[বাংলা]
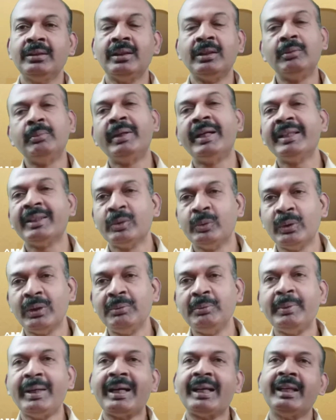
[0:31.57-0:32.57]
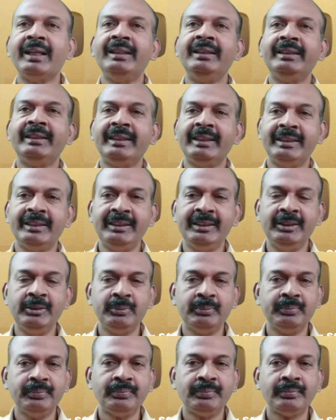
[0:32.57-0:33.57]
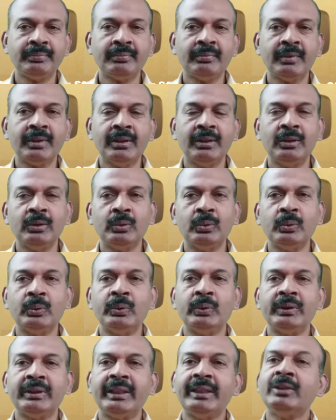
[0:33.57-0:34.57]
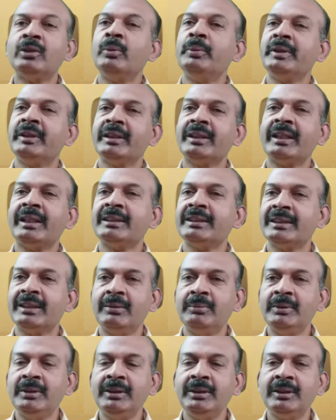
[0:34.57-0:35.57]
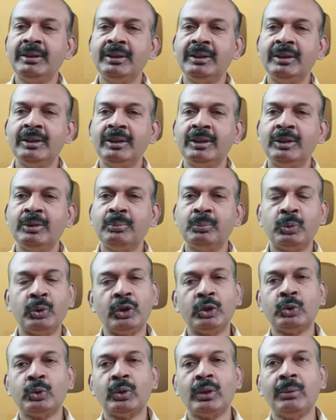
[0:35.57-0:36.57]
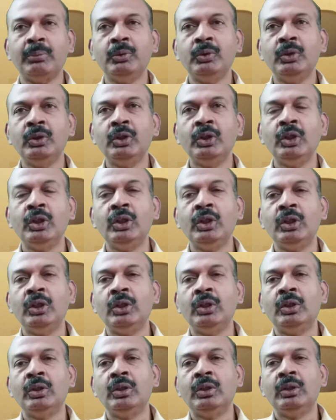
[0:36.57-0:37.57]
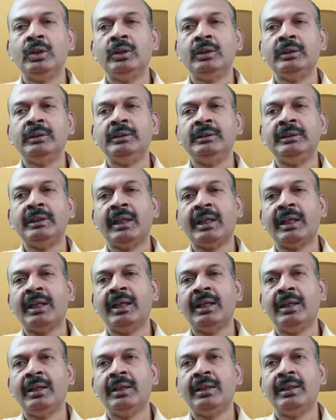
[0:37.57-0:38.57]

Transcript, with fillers: কনভার্ট করে আমি বাংলায় লিখেছি তো সেই কবিতাটা আজকে আমি পড়ে শোনাব যারা